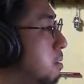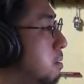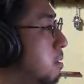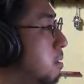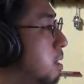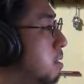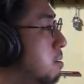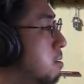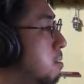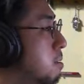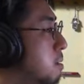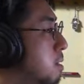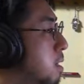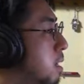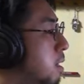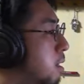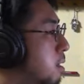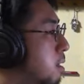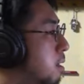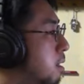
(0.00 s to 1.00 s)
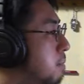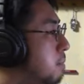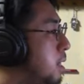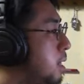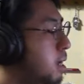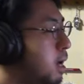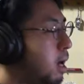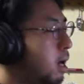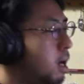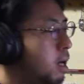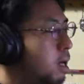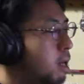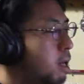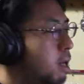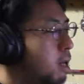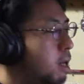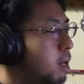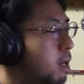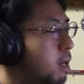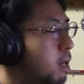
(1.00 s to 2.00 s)
便所さんとつながってないとダメ
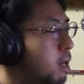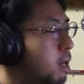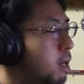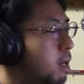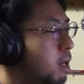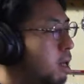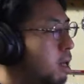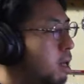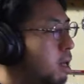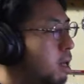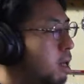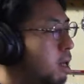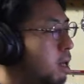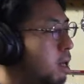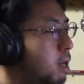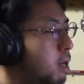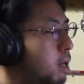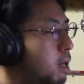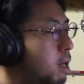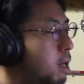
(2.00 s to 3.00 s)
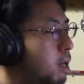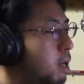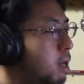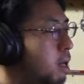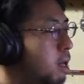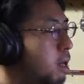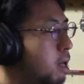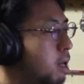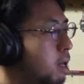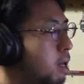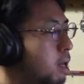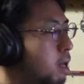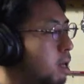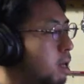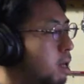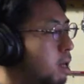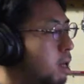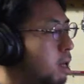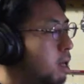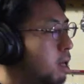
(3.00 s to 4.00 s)
よその辺聞けない
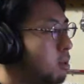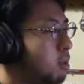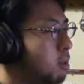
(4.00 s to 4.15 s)
でしょ